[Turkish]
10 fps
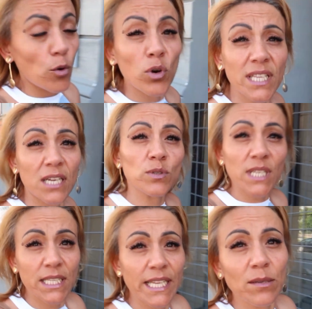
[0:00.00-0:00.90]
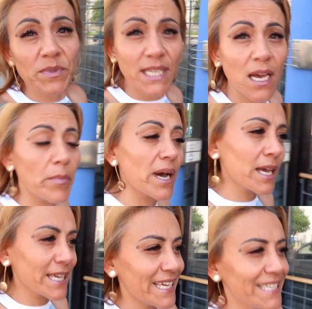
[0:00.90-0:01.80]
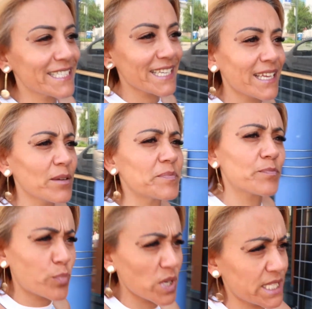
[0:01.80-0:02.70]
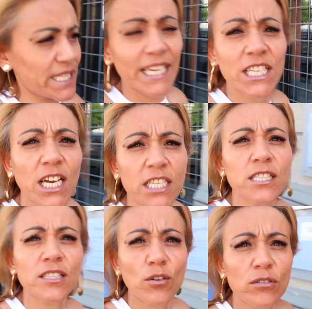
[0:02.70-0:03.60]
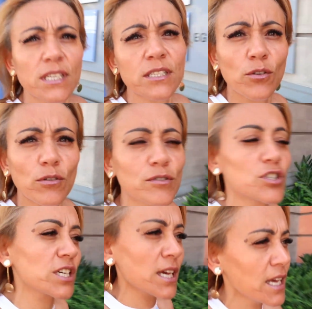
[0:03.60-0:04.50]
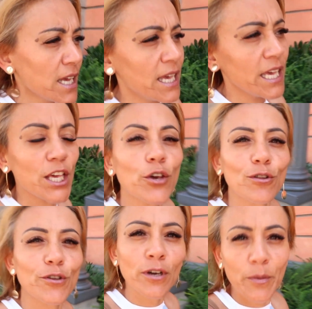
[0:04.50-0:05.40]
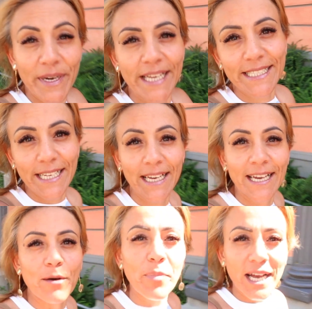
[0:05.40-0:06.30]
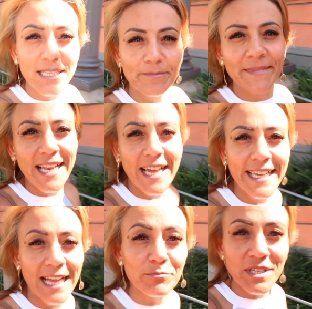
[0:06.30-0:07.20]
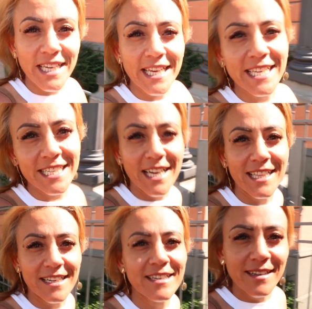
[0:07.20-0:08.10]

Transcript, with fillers: O kadar uzak değil bize ama gelince de burası direkt çarşının ortasında olunca iyi oluyor. Biraz da bakalım neler gelmiş yeni eşyalar.